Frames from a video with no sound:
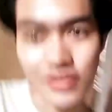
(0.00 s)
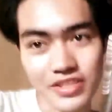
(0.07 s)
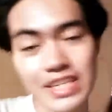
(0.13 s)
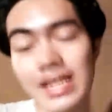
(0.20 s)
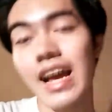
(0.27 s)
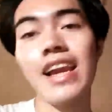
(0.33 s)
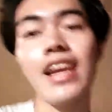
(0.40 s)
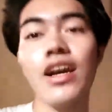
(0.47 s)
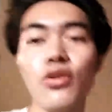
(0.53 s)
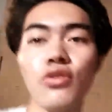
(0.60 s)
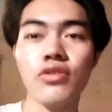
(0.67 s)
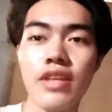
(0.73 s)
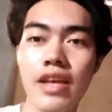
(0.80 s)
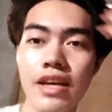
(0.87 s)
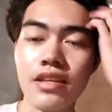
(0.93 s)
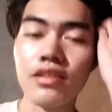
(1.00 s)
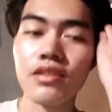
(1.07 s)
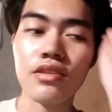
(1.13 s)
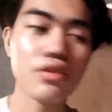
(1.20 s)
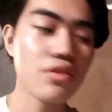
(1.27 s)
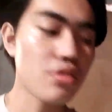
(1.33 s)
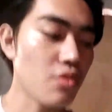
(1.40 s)
So, sinalang ko na.
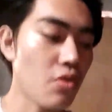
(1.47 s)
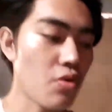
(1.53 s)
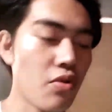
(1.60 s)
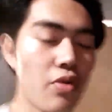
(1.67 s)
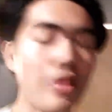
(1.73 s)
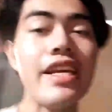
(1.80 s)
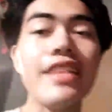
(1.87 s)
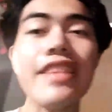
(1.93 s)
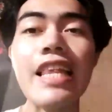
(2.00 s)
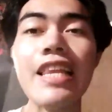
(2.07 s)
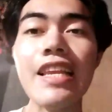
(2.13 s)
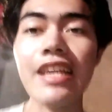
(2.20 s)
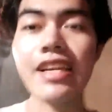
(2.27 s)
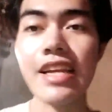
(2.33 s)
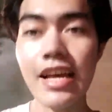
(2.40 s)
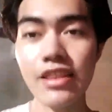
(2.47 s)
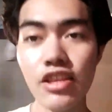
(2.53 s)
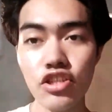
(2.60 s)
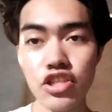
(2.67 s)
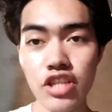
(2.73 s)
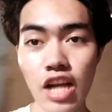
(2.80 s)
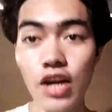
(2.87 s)
So, hintay na lang
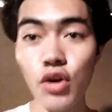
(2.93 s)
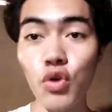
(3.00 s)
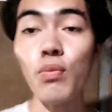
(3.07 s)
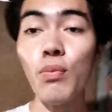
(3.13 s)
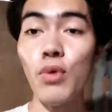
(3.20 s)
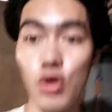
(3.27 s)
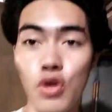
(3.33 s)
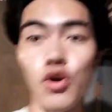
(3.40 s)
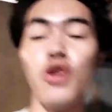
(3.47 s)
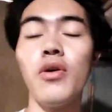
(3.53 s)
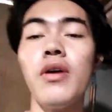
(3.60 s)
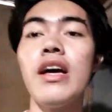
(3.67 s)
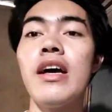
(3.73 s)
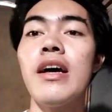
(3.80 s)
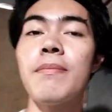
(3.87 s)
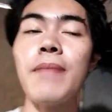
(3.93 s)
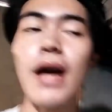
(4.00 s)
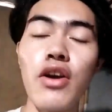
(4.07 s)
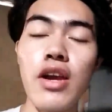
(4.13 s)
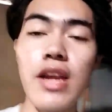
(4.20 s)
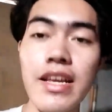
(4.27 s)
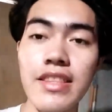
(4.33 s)
natin siyang kumulo
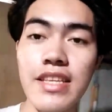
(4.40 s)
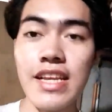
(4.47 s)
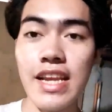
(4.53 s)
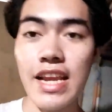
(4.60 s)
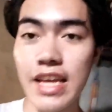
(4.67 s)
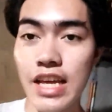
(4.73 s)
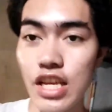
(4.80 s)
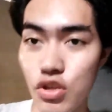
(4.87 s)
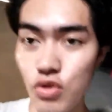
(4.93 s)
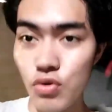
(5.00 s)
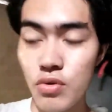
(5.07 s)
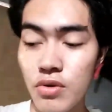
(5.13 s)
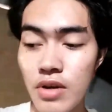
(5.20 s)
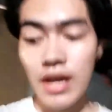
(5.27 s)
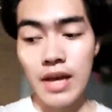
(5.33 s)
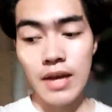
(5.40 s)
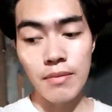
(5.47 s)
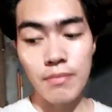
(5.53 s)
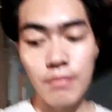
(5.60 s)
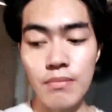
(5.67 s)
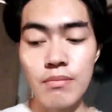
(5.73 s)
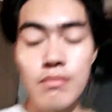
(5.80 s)
bago natin ilagay yung
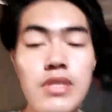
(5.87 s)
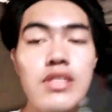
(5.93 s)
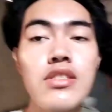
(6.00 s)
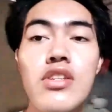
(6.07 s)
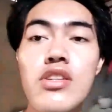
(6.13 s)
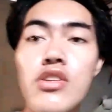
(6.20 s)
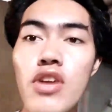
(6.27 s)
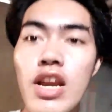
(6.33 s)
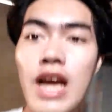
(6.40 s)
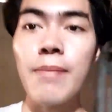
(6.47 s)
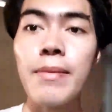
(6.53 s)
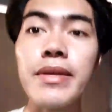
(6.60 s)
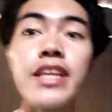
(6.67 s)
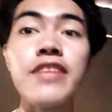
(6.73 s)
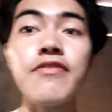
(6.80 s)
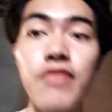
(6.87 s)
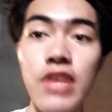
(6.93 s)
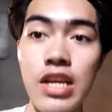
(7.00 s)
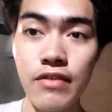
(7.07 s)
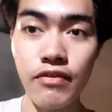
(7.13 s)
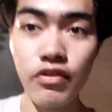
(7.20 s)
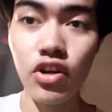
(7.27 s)
um, Mr. Gulaman
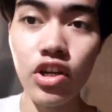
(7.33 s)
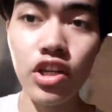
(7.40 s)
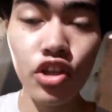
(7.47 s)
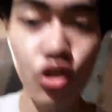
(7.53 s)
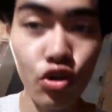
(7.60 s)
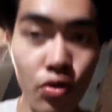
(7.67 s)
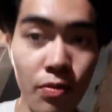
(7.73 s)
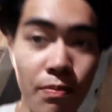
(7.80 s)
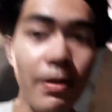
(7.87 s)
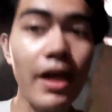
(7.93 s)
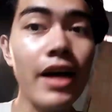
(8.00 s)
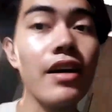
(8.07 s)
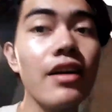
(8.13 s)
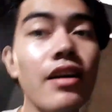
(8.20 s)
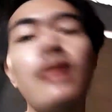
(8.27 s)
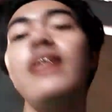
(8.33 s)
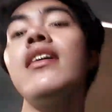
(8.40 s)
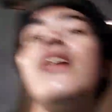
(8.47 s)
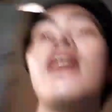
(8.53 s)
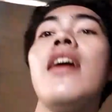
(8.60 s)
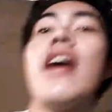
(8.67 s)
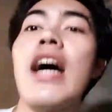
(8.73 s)
Unflavored, yung black,
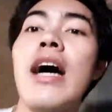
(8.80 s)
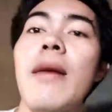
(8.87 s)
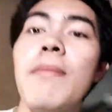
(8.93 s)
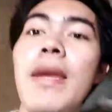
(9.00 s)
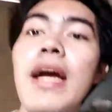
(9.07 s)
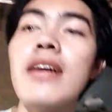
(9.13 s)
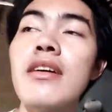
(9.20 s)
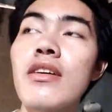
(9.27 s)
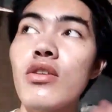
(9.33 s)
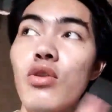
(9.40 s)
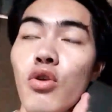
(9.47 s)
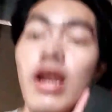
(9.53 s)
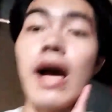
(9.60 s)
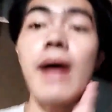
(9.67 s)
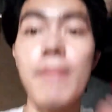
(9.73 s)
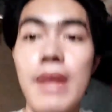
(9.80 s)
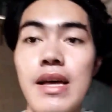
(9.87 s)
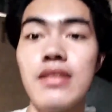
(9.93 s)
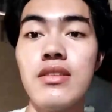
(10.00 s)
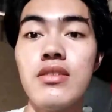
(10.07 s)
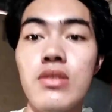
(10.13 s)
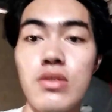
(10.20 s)
uh, black
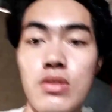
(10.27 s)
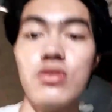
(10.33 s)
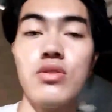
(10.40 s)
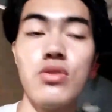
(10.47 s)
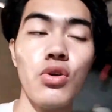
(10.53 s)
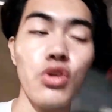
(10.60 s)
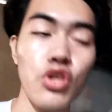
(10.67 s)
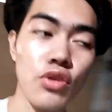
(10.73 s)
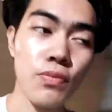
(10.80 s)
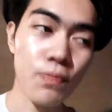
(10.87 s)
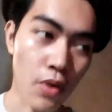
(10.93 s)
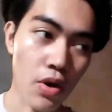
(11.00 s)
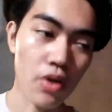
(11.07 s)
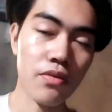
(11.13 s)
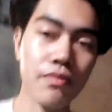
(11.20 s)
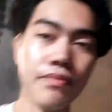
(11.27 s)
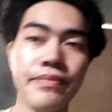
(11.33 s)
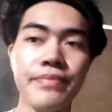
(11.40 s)
gulaman. So, yun po.